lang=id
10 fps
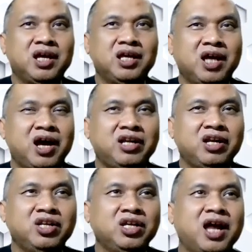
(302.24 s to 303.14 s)
kita yang
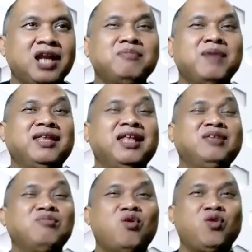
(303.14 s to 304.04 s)
ada di
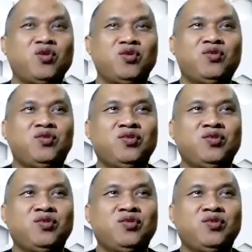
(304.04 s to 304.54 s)
Kalimantan Timur.